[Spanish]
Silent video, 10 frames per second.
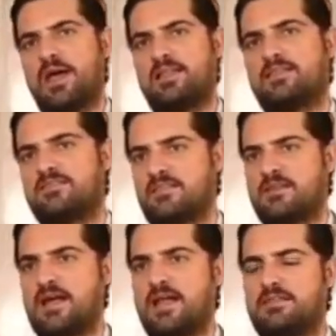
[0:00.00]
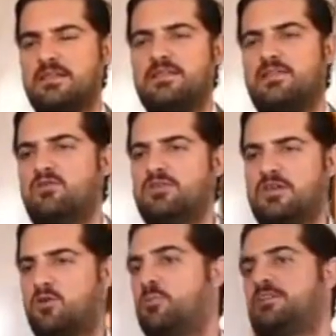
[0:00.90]
antes de entrar a la tienda donde
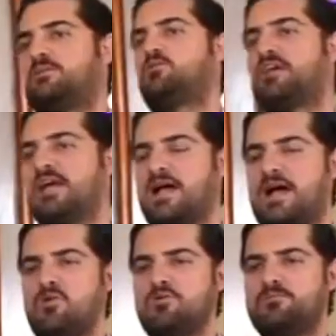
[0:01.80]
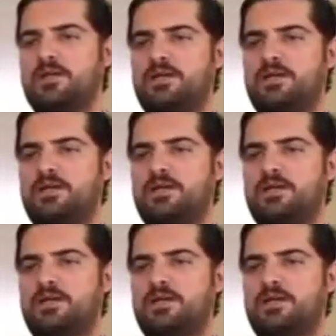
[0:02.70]
te convertimos en cacao